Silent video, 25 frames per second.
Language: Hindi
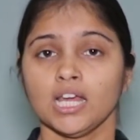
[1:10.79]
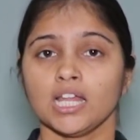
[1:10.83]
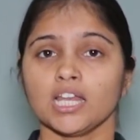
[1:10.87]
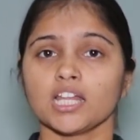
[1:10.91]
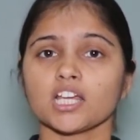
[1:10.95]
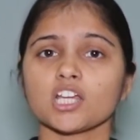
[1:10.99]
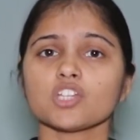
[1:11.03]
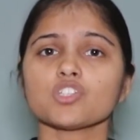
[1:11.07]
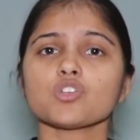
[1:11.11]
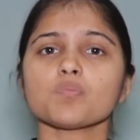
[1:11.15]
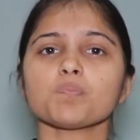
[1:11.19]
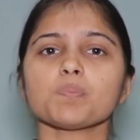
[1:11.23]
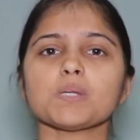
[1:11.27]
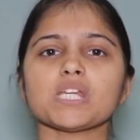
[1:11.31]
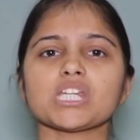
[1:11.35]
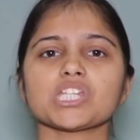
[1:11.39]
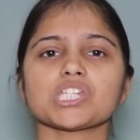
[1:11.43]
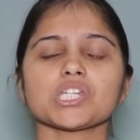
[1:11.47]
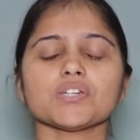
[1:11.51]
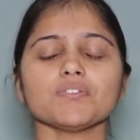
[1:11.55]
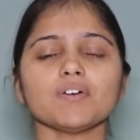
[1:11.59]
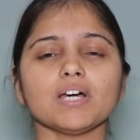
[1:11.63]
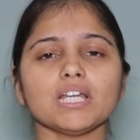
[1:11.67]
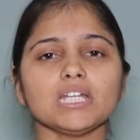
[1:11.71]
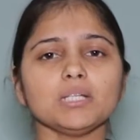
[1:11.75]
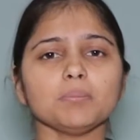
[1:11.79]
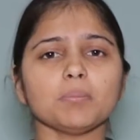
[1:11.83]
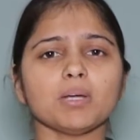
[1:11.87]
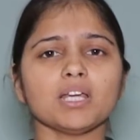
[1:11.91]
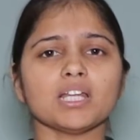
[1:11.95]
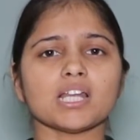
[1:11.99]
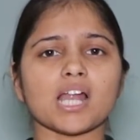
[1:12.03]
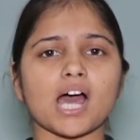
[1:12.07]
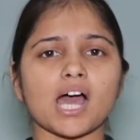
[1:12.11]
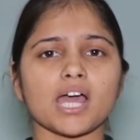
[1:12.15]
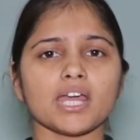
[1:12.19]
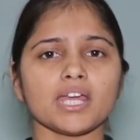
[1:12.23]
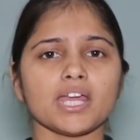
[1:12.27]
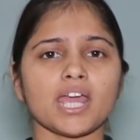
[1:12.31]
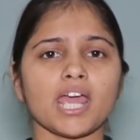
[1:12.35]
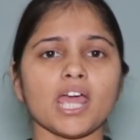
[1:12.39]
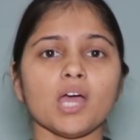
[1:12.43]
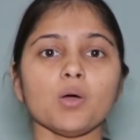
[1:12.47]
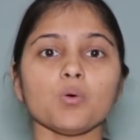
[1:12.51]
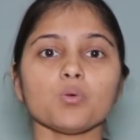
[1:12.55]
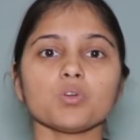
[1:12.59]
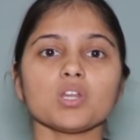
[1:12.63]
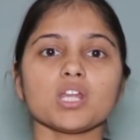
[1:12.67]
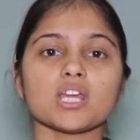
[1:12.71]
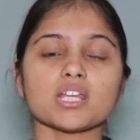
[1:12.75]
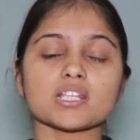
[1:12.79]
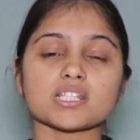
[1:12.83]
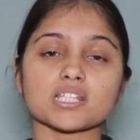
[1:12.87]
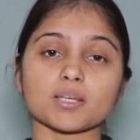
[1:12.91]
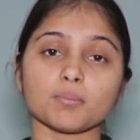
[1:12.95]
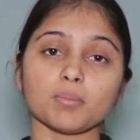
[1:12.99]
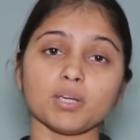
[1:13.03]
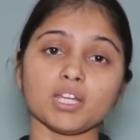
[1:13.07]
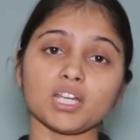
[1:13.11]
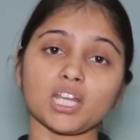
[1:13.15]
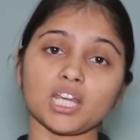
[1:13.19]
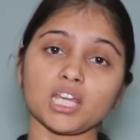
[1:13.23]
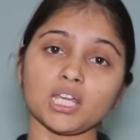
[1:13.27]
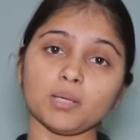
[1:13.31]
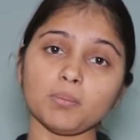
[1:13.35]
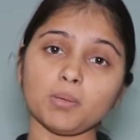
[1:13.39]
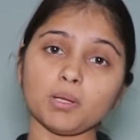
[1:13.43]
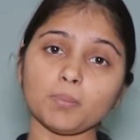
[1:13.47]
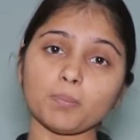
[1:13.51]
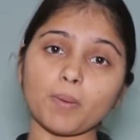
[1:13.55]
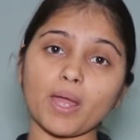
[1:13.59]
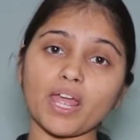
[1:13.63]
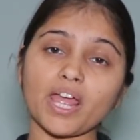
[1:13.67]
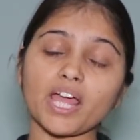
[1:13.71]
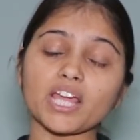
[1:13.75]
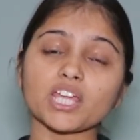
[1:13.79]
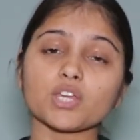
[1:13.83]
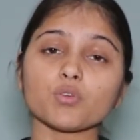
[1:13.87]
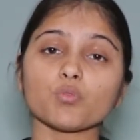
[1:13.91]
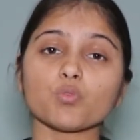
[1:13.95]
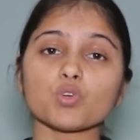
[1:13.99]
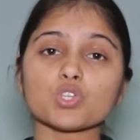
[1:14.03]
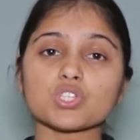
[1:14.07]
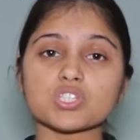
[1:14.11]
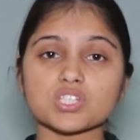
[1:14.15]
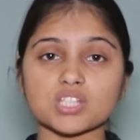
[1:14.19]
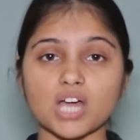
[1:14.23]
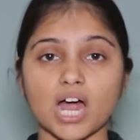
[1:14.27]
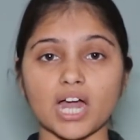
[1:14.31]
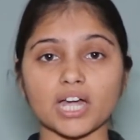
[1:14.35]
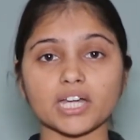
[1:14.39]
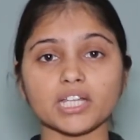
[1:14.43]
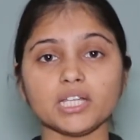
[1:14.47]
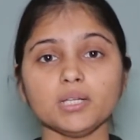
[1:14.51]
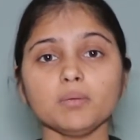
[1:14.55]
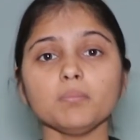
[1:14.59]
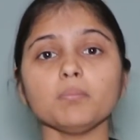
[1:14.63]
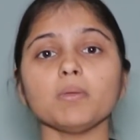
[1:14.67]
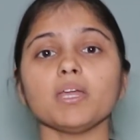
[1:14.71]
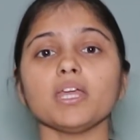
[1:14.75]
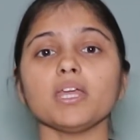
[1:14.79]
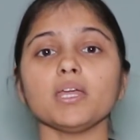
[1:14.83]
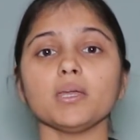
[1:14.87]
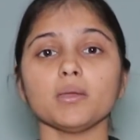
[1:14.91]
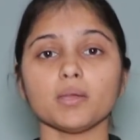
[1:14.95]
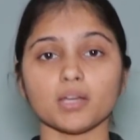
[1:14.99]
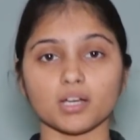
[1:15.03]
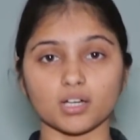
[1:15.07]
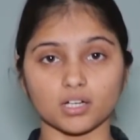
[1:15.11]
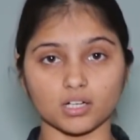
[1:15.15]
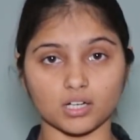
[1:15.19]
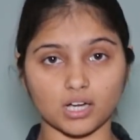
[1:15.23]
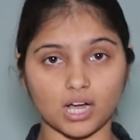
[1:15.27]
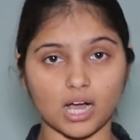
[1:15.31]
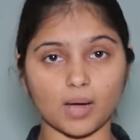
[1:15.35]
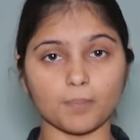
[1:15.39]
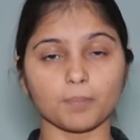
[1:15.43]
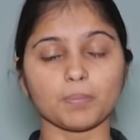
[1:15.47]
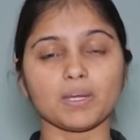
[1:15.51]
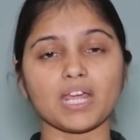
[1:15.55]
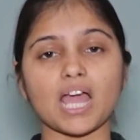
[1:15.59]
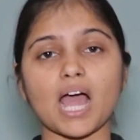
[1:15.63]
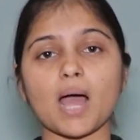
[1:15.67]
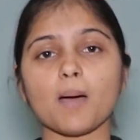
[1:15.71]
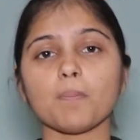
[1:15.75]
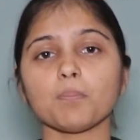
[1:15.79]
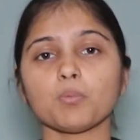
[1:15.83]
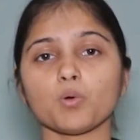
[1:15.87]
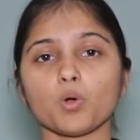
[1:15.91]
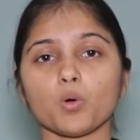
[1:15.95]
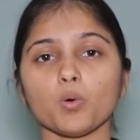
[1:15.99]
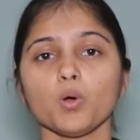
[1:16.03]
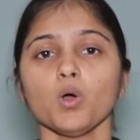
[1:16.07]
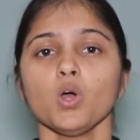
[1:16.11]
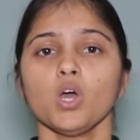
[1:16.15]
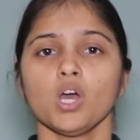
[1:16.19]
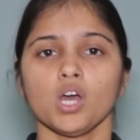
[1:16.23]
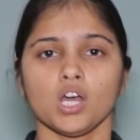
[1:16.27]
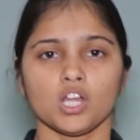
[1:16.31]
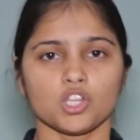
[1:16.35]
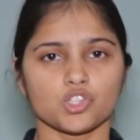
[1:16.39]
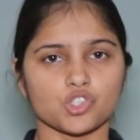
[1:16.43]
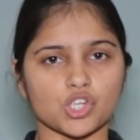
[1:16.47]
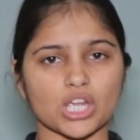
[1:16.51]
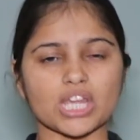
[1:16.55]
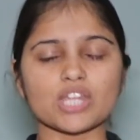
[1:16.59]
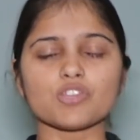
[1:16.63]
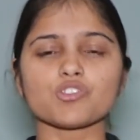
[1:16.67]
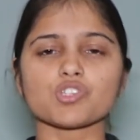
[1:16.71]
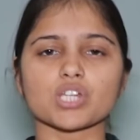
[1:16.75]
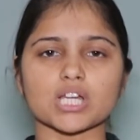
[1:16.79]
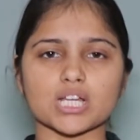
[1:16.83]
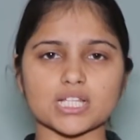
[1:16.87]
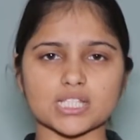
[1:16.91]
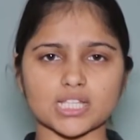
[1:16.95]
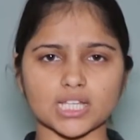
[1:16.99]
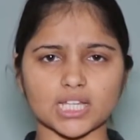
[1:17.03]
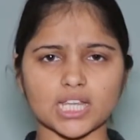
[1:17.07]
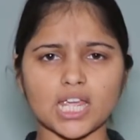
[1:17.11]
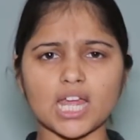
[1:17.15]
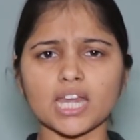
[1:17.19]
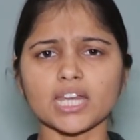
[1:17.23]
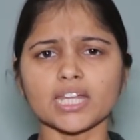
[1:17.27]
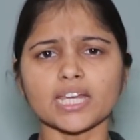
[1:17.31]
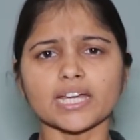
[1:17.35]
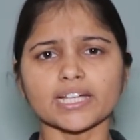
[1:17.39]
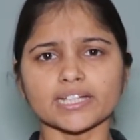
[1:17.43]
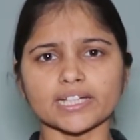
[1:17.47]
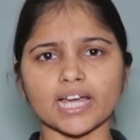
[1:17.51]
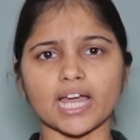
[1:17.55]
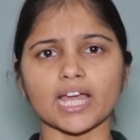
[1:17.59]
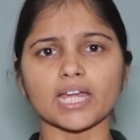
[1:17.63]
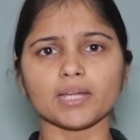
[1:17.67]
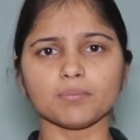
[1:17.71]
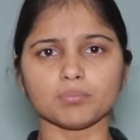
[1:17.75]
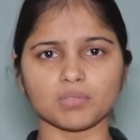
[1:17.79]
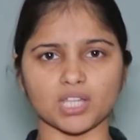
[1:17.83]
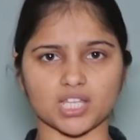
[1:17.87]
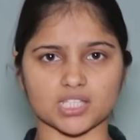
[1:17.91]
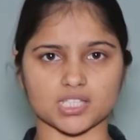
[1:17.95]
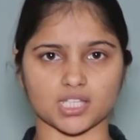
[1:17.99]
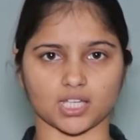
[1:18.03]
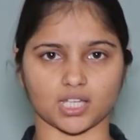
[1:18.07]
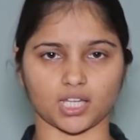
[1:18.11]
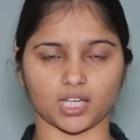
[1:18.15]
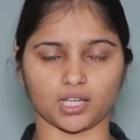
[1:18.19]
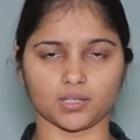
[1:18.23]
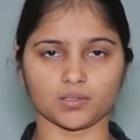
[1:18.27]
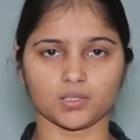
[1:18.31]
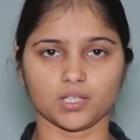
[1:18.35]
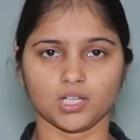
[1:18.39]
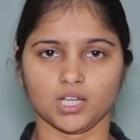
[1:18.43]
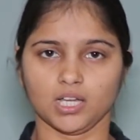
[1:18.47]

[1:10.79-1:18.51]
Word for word: लेकिन जो पीछे वाली महिलाएं हैं उन्हें समय नहीं मिल पाया कि वो साड़ी में अपने आप को चेंज कर सके यानी कि टाइम दे सके